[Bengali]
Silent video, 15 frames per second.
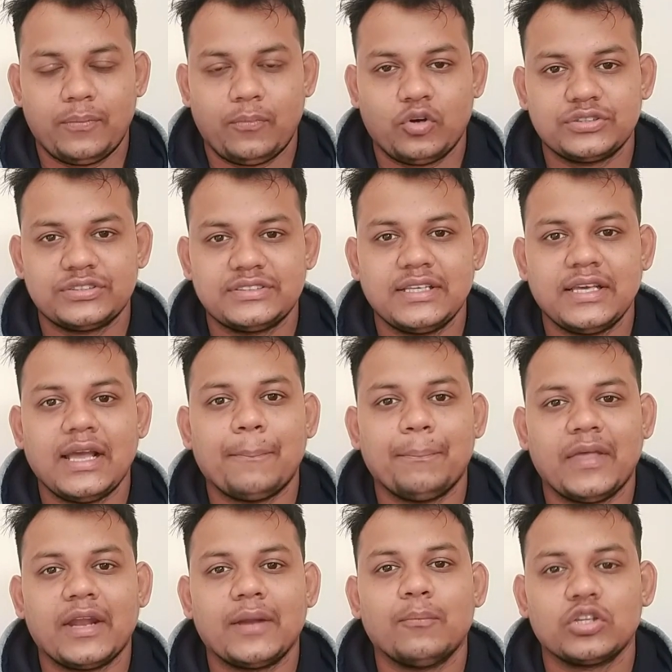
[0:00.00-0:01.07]
বক্সে
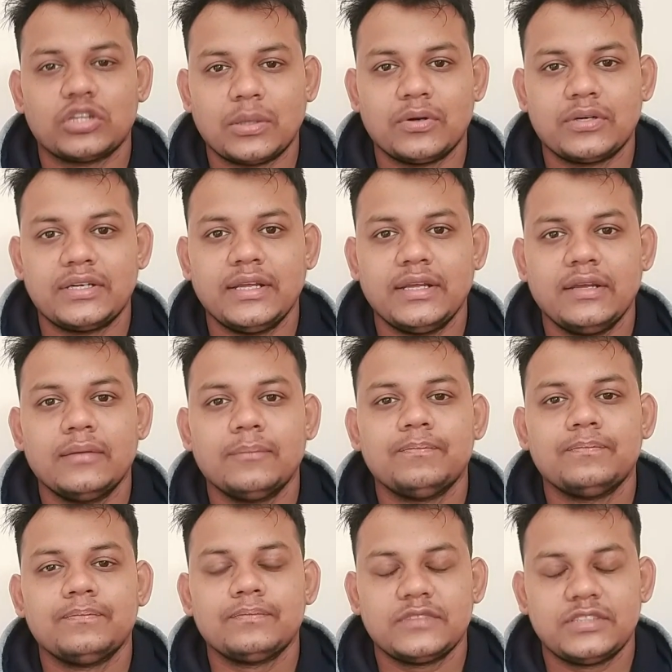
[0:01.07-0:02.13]
আপনার মতামতটি
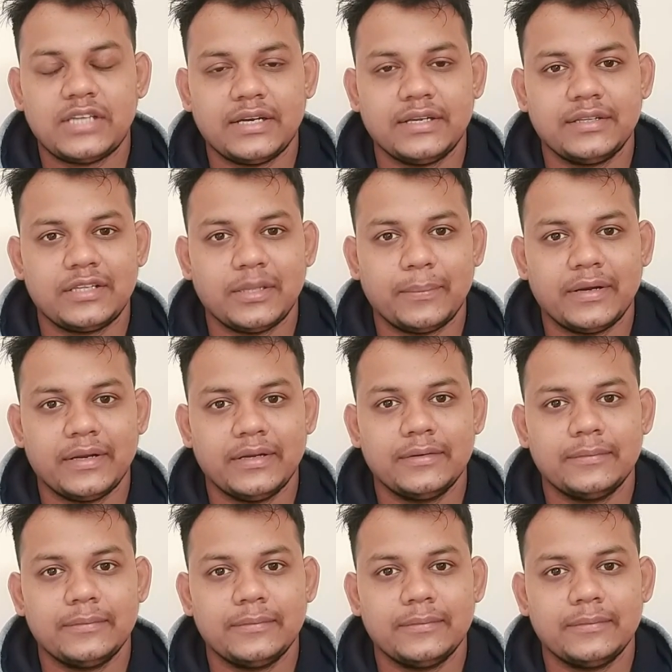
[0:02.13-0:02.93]
জানিয়ে দিতে পারেন